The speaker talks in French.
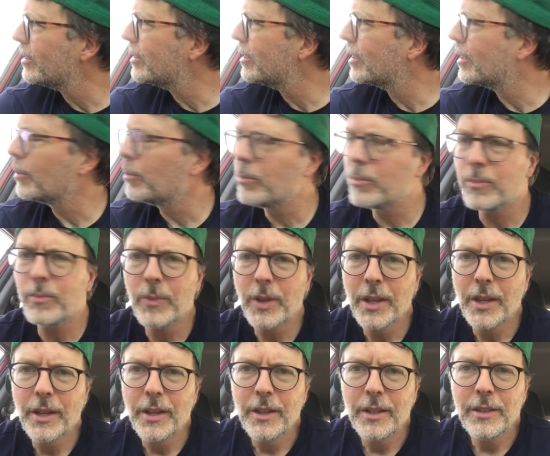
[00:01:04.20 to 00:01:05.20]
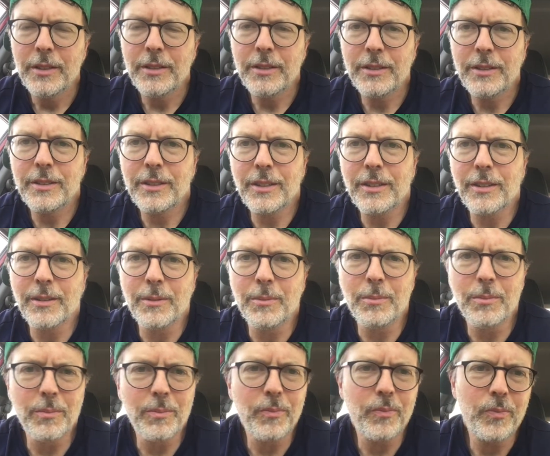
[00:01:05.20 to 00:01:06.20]
c'est comme, c'est
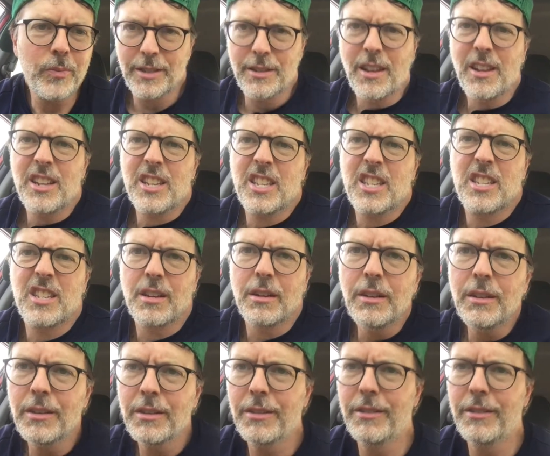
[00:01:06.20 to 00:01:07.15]
comme dans le sang.